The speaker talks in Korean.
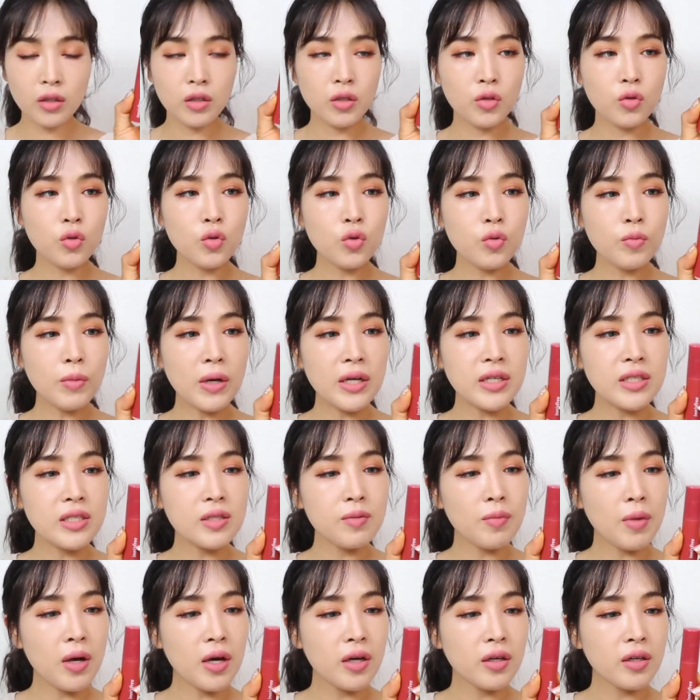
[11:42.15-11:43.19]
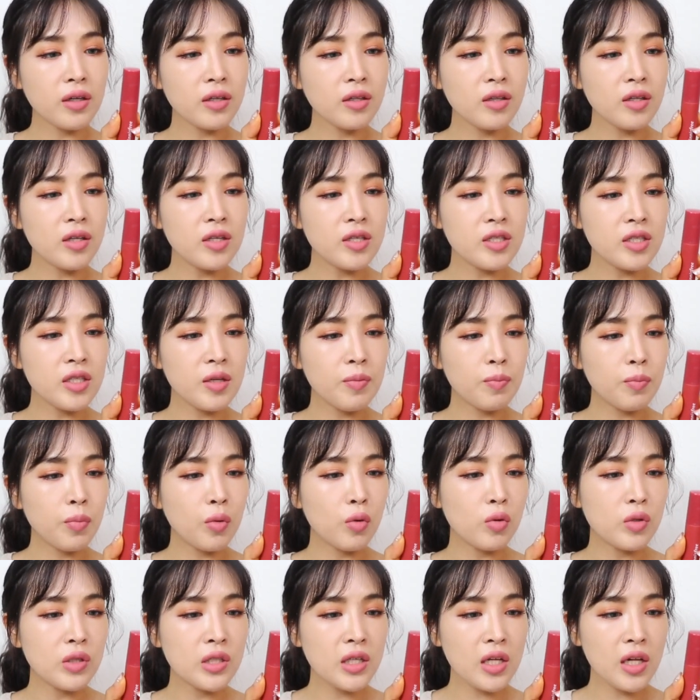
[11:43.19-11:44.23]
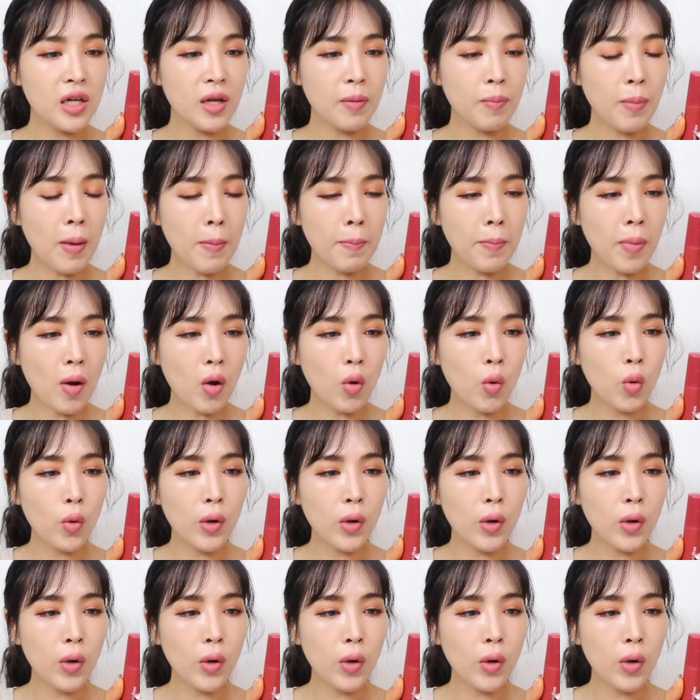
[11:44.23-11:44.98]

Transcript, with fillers: 그리고 마지막은 20호 칠리페퍼